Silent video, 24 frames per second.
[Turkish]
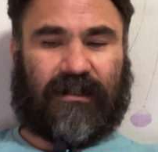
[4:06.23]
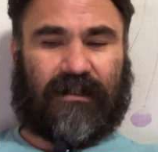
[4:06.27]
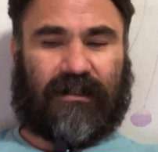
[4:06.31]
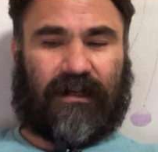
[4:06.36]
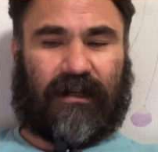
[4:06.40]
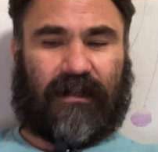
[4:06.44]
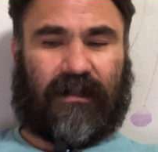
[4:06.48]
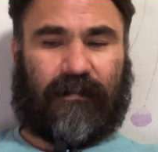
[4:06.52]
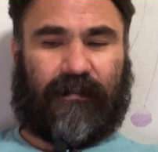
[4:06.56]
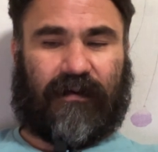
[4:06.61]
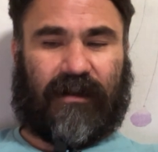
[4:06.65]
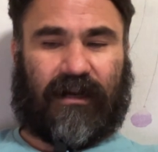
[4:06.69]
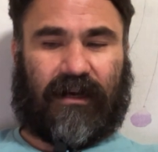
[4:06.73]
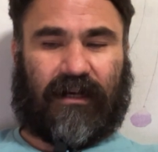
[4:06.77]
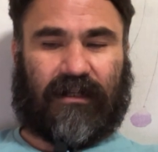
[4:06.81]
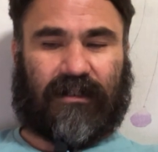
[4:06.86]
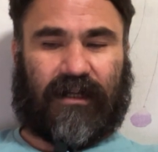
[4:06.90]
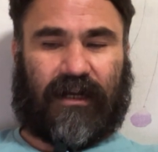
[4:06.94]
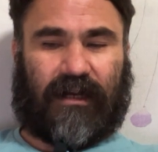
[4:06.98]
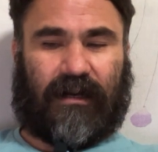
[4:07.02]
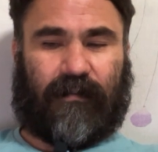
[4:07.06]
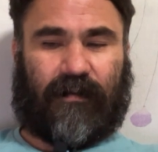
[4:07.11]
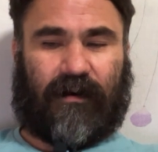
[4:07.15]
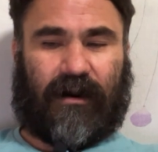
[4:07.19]
sırada birkaç
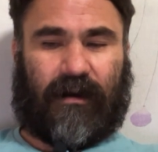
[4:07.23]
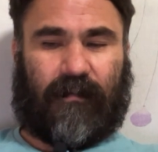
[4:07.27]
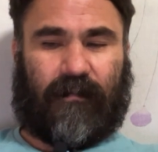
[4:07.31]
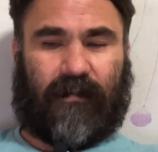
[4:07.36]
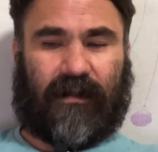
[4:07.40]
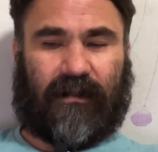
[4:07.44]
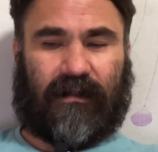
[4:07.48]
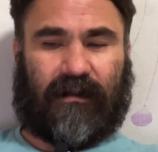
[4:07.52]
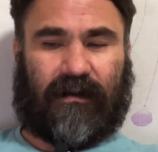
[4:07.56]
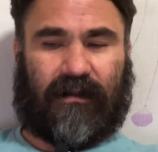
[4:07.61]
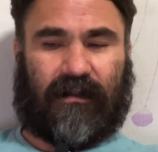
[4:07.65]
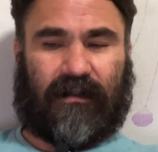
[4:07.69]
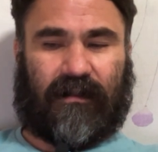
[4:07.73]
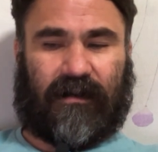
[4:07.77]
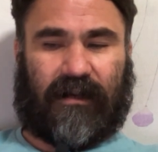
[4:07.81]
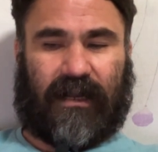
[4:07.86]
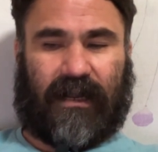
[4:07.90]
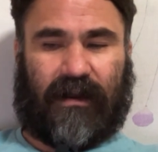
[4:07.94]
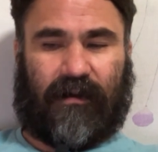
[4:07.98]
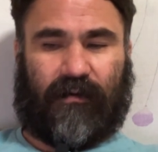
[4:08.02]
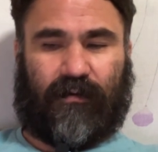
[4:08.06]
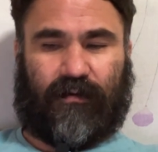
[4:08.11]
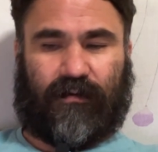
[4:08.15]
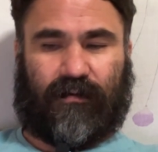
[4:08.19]
tane Brahman kadını
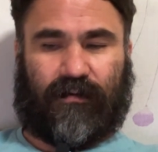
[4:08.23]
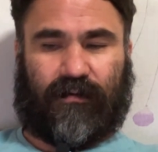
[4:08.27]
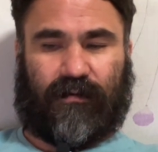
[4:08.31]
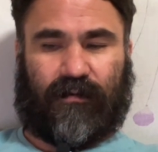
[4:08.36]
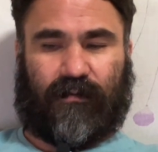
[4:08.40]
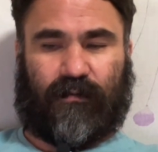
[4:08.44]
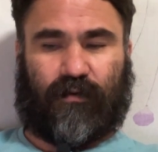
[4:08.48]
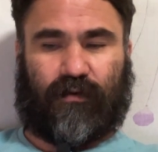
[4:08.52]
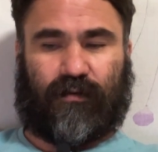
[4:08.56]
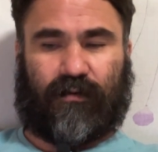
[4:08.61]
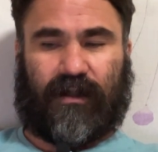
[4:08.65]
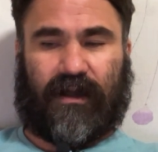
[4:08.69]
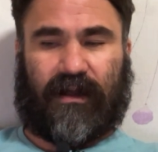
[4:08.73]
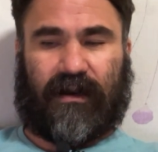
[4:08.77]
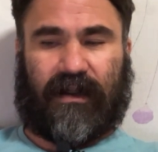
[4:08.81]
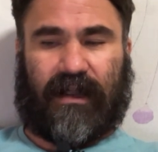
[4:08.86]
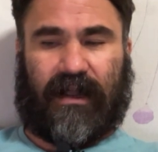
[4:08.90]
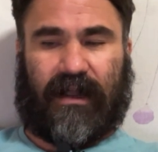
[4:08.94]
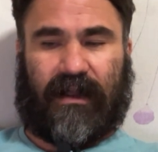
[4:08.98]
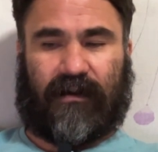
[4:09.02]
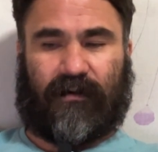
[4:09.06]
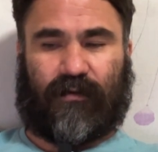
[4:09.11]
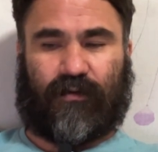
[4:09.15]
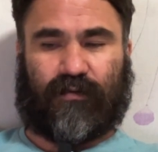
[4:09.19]
geliyordu. Bunlar
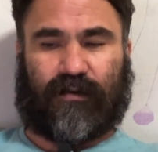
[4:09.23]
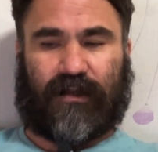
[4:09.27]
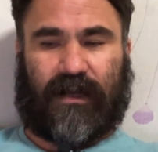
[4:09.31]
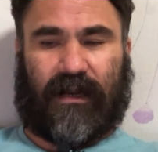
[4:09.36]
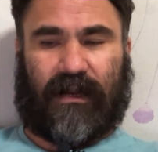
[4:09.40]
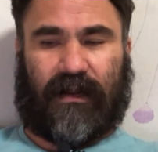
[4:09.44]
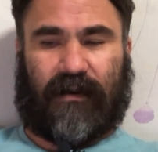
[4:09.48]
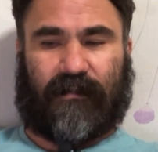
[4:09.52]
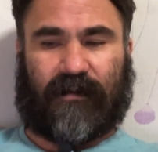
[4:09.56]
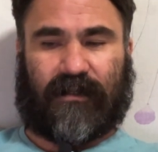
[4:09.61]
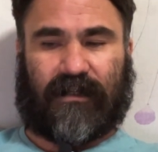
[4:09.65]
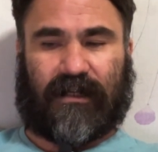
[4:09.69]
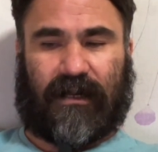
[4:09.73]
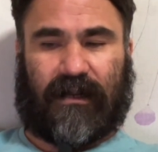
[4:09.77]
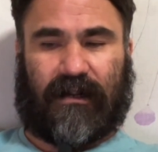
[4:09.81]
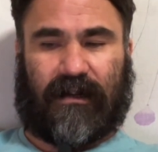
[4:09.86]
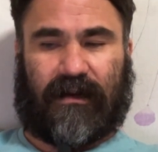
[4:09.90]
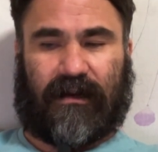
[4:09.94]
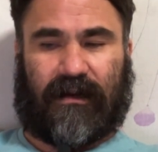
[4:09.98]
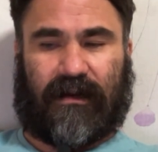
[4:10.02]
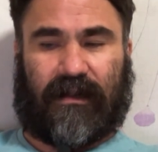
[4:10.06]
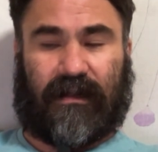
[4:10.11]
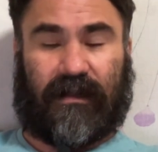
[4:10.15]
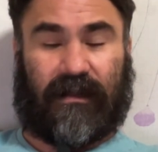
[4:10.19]
en güzel
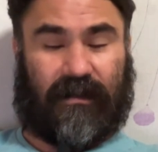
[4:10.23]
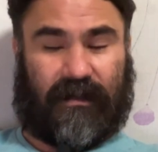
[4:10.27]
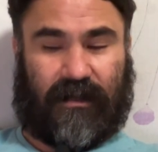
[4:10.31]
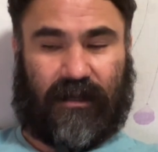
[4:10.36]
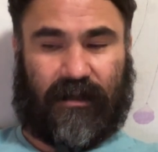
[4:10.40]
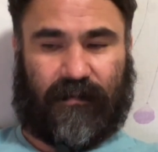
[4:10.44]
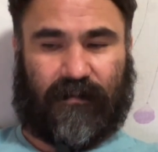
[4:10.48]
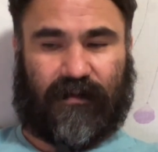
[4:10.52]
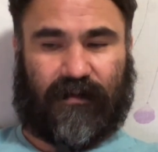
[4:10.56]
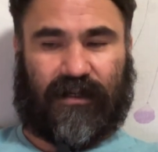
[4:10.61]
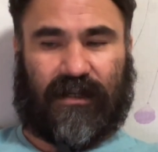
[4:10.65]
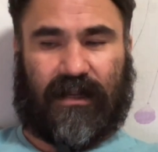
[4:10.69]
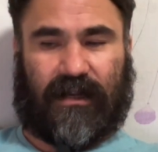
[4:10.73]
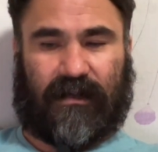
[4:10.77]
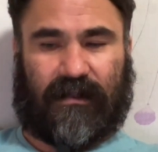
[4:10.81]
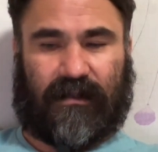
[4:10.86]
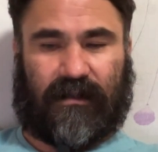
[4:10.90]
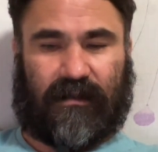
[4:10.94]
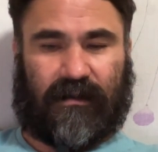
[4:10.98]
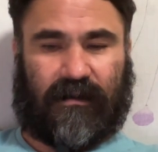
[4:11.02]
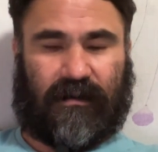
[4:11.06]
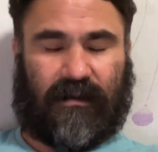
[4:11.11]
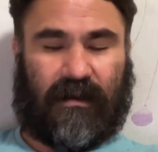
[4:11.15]
elbiselerini giymişlerdi.